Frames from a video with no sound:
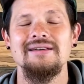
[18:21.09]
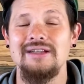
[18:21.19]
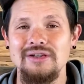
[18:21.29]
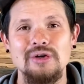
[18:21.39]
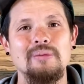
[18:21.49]

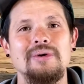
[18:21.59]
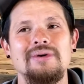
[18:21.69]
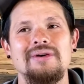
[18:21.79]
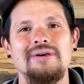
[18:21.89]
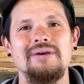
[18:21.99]
天皇も
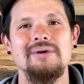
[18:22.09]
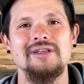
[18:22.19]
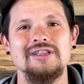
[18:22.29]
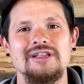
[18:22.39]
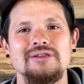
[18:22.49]

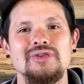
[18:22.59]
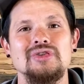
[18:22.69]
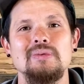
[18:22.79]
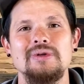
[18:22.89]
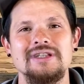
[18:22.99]
私たちを
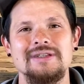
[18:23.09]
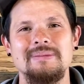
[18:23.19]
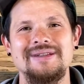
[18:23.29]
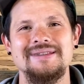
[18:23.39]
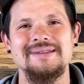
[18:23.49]
失望させ
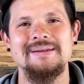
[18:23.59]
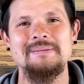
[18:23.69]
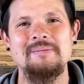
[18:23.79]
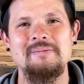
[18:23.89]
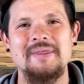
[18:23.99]
ます
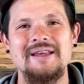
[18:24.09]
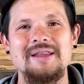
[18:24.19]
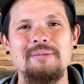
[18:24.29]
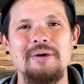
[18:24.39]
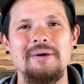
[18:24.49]

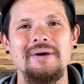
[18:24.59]
でも